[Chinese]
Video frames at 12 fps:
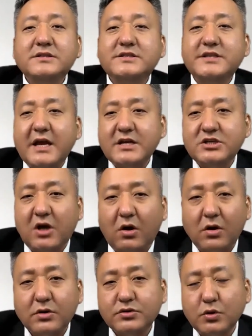减
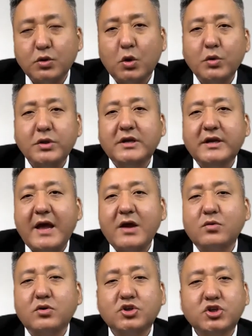少总统与该
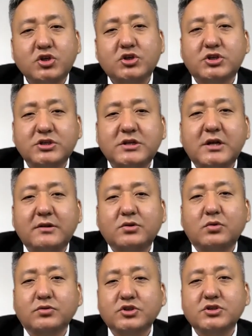国事实上的
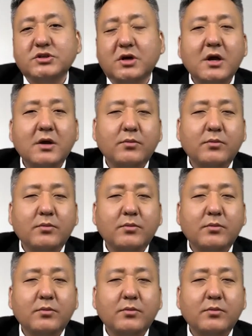统治者